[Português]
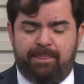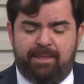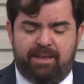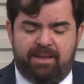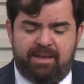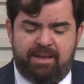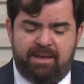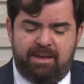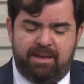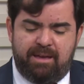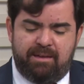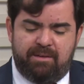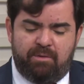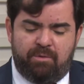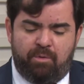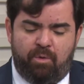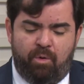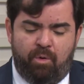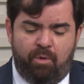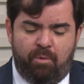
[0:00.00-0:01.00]

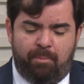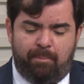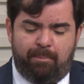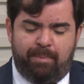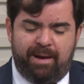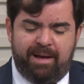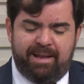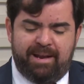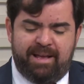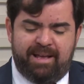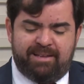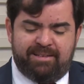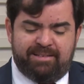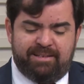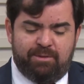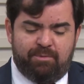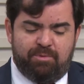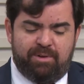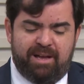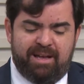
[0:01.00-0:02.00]
E, ou para
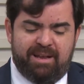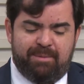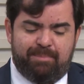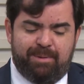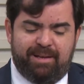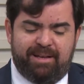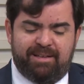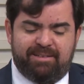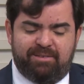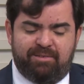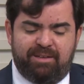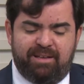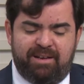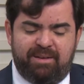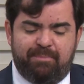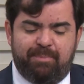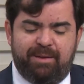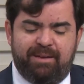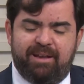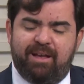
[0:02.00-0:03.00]
assegurar a aplicação da
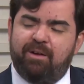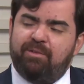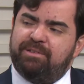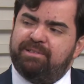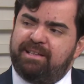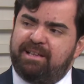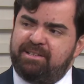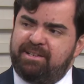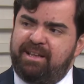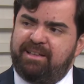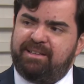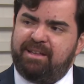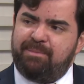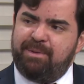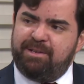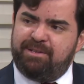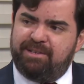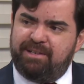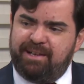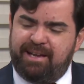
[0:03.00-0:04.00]
lei penal, que está
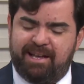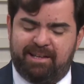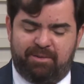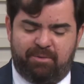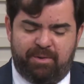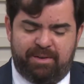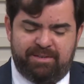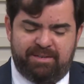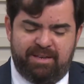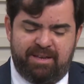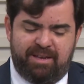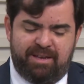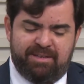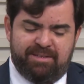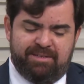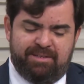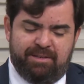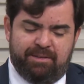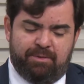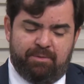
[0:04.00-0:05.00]
diretamente ligado com esse
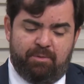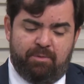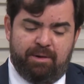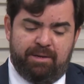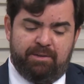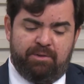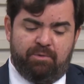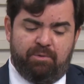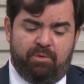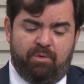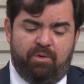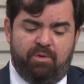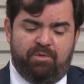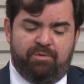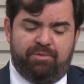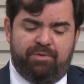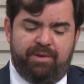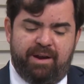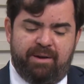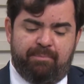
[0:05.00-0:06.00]
requisito. Quando
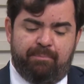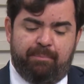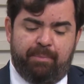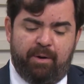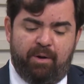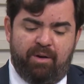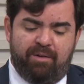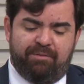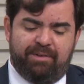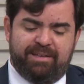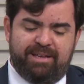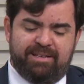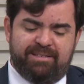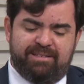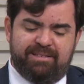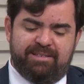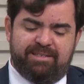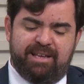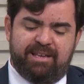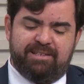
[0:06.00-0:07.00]
houver prova da
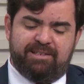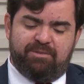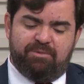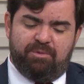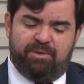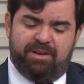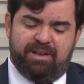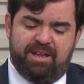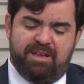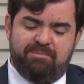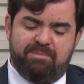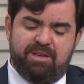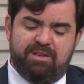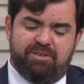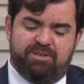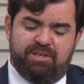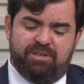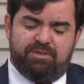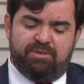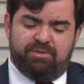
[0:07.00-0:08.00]
existência do crime,
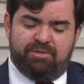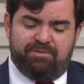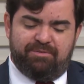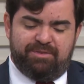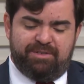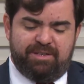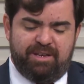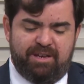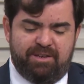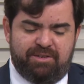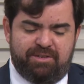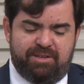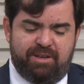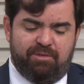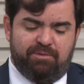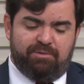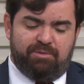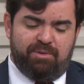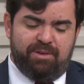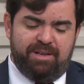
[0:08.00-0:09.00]
indício suficiente da
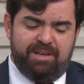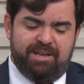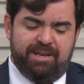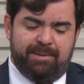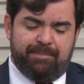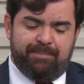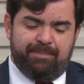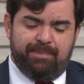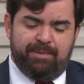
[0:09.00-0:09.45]
autoria.